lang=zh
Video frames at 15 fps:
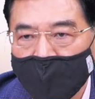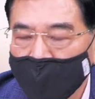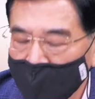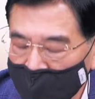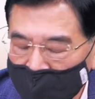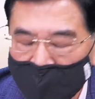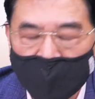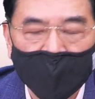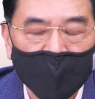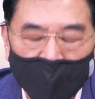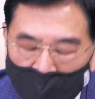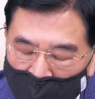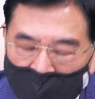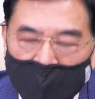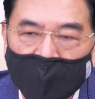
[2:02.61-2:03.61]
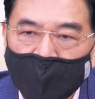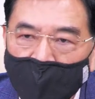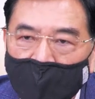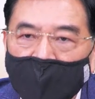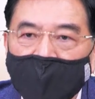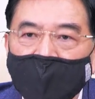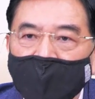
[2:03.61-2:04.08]
破底，破底，
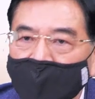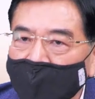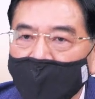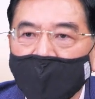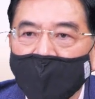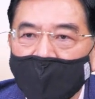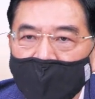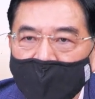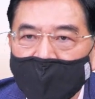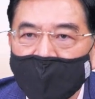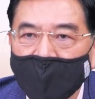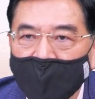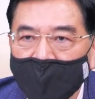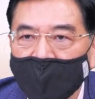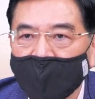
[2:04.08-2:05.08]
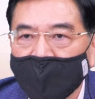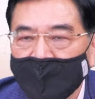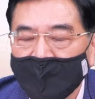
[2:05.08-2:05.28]
破底，不要怀疑啊！